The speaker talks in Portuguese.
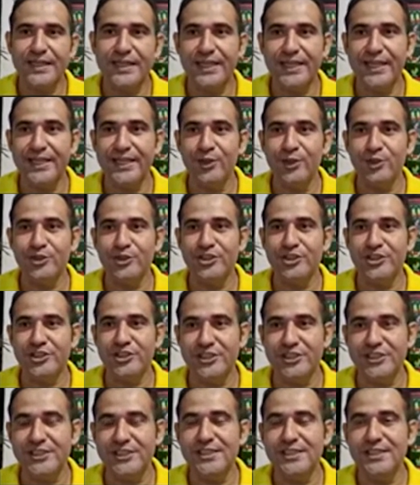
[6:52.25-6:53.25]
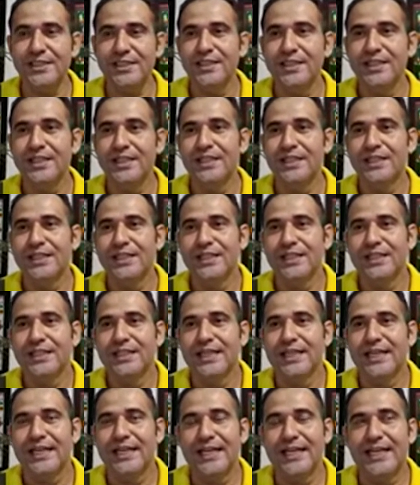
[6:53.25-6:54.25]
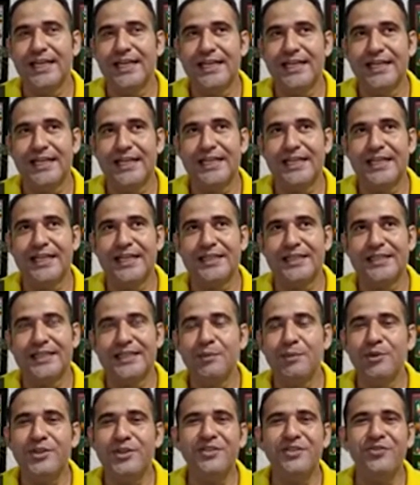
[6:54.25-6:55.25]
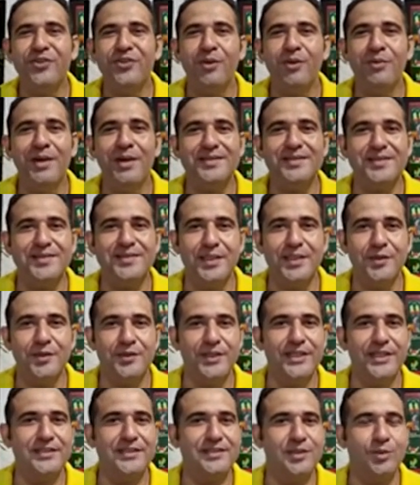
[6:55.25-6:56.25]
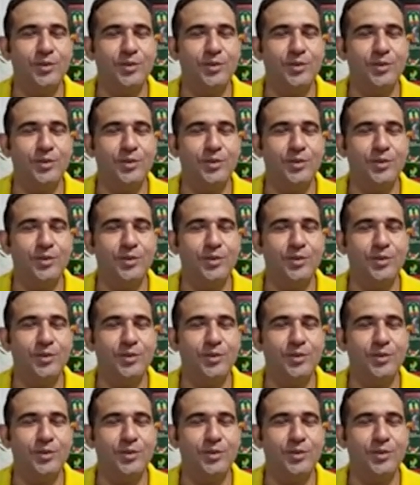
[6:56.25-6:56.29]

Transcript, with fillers: E aí, hoje em dia, é, tem muita informação, né?